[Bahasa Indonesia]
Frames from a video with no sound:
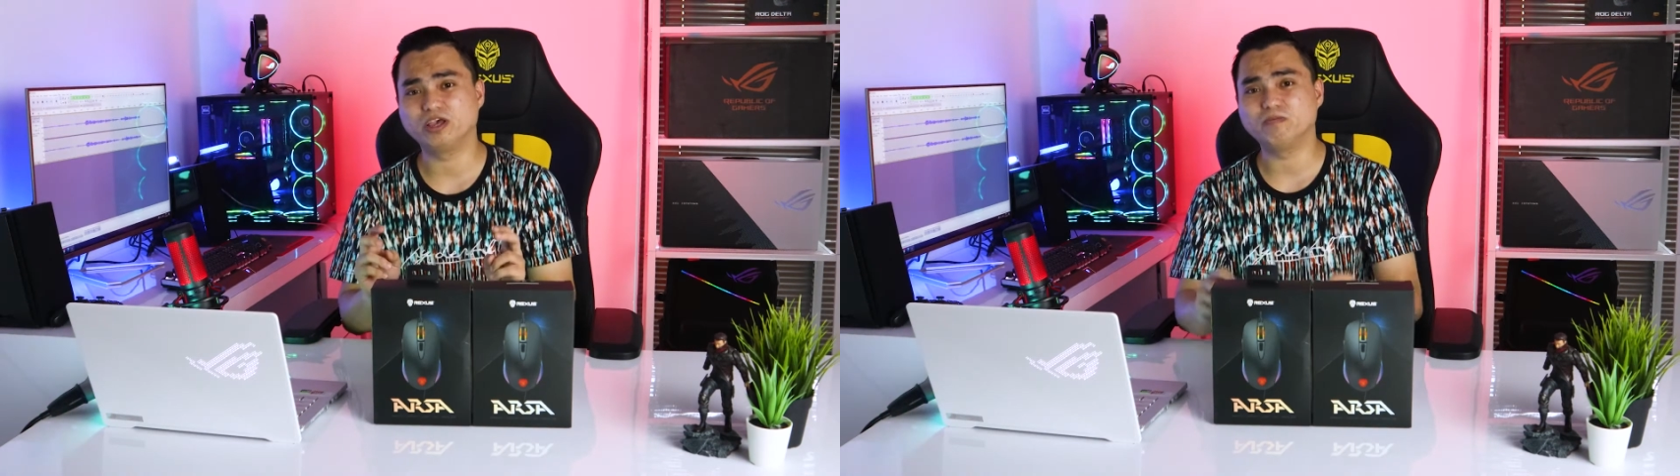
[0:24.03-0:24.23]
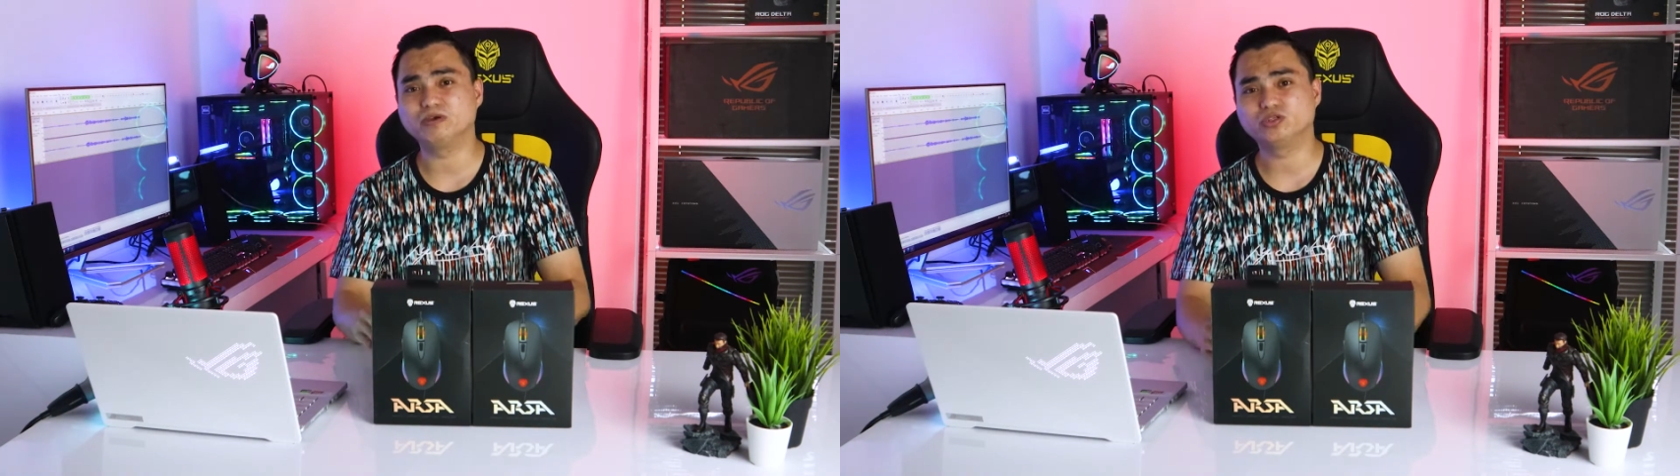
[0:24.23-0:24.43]

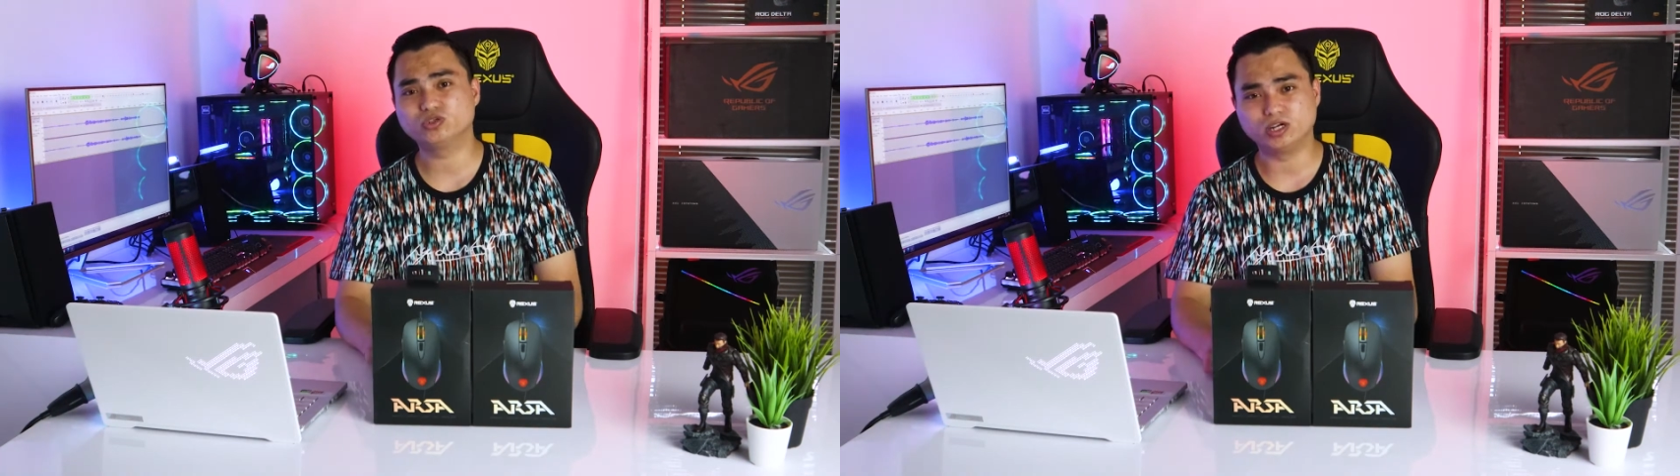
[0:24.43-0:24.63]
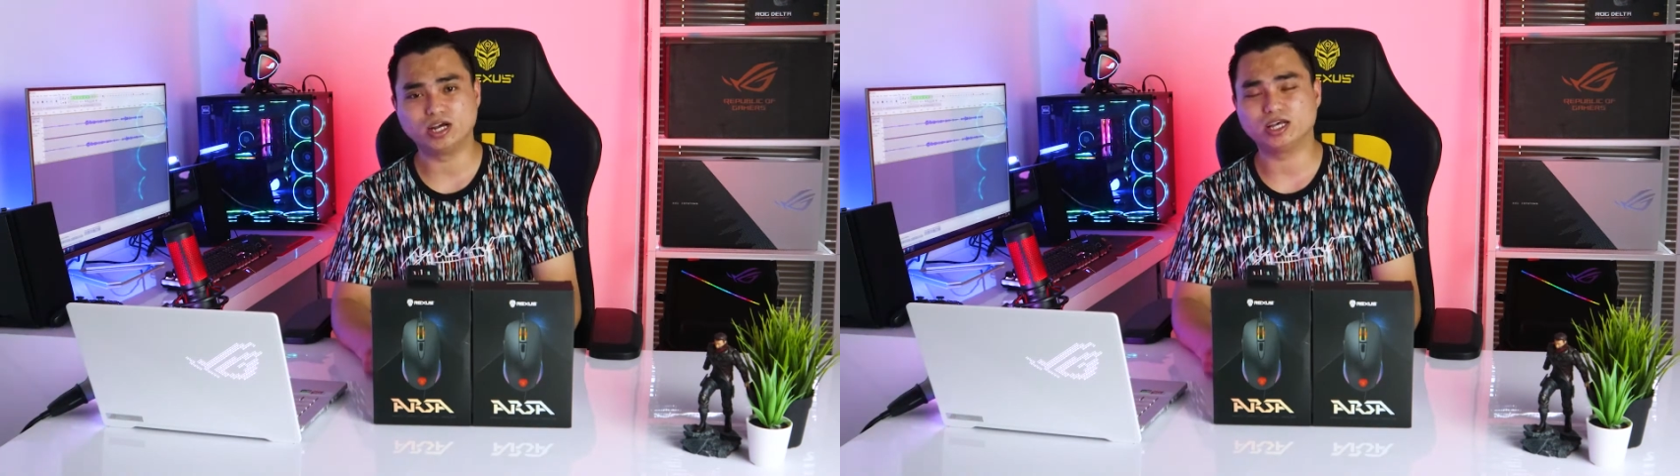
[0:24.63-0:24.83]
gaming
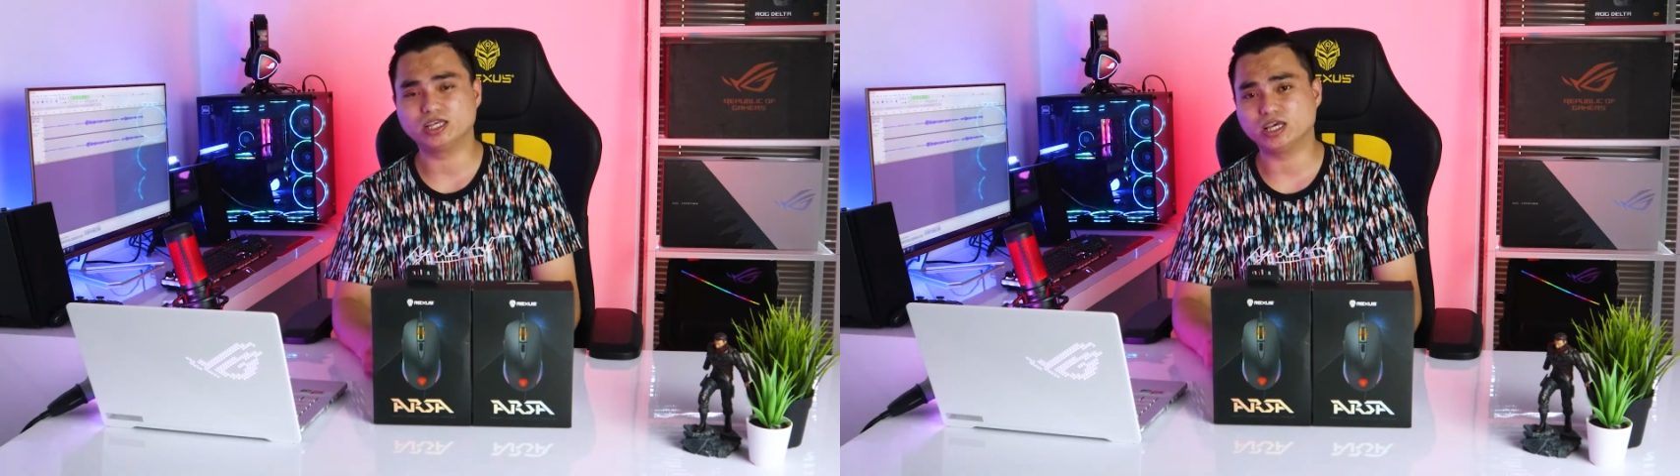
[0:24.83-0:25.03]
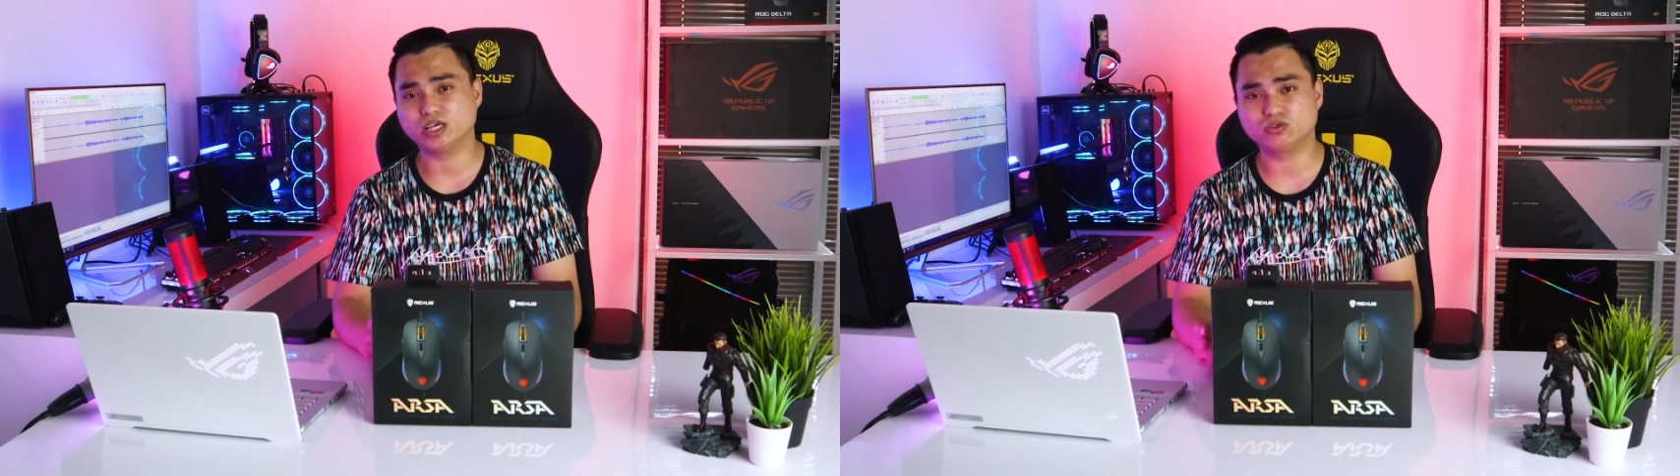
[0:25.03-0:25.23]

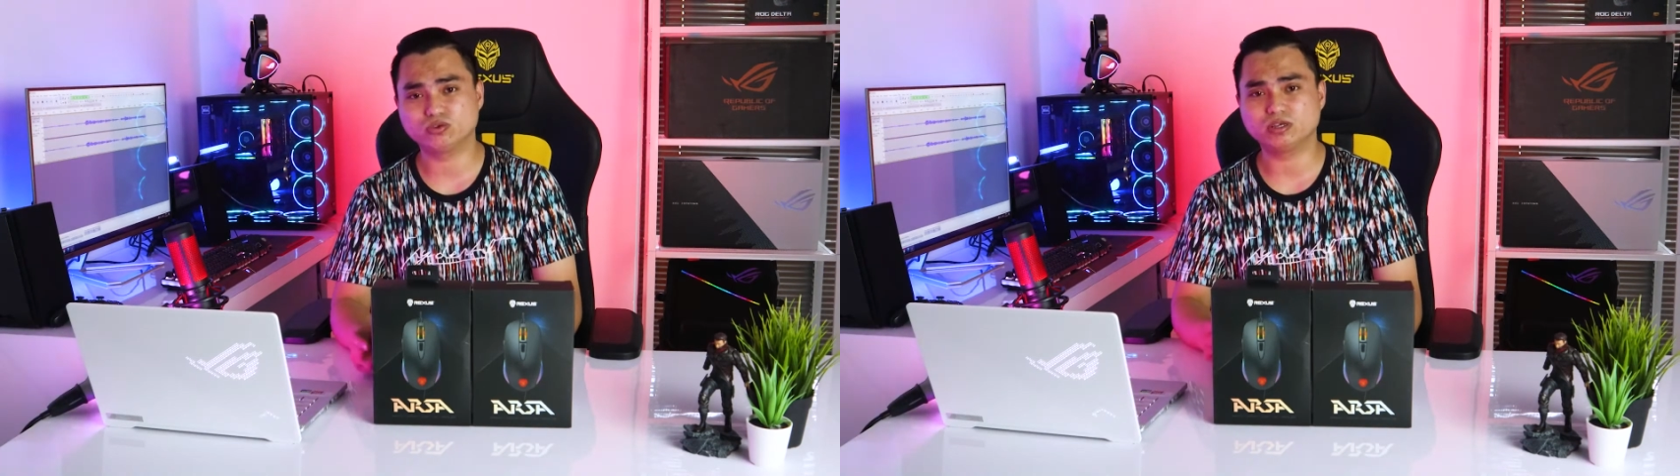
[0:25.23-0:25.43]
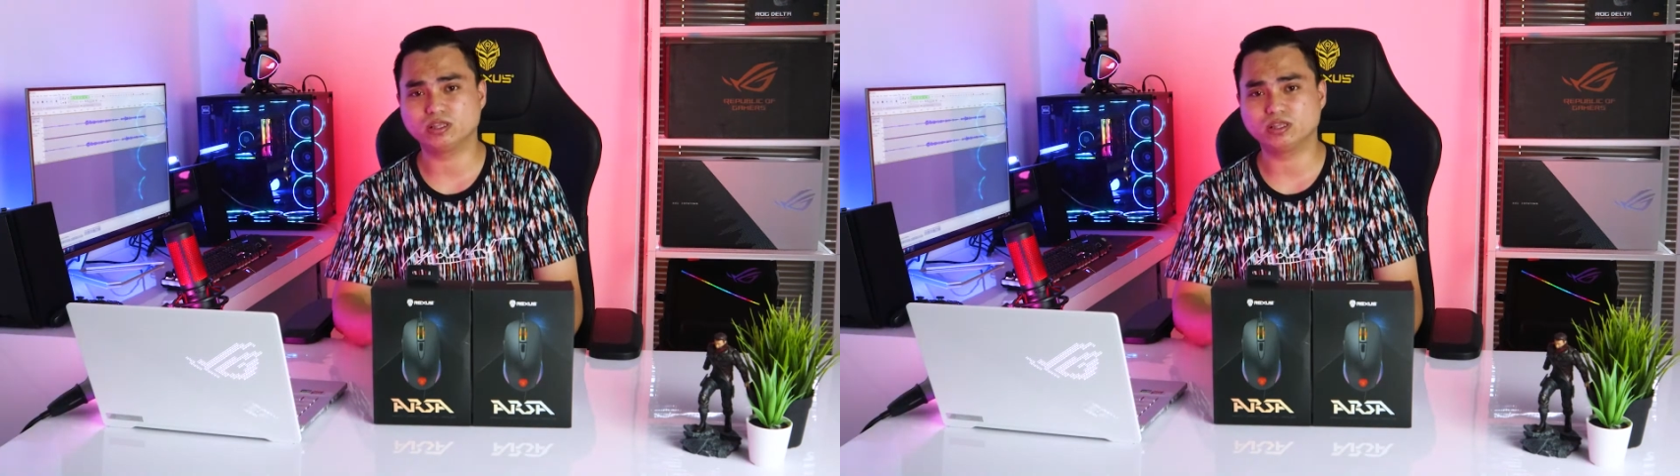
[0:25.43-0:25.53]
juga Yaitu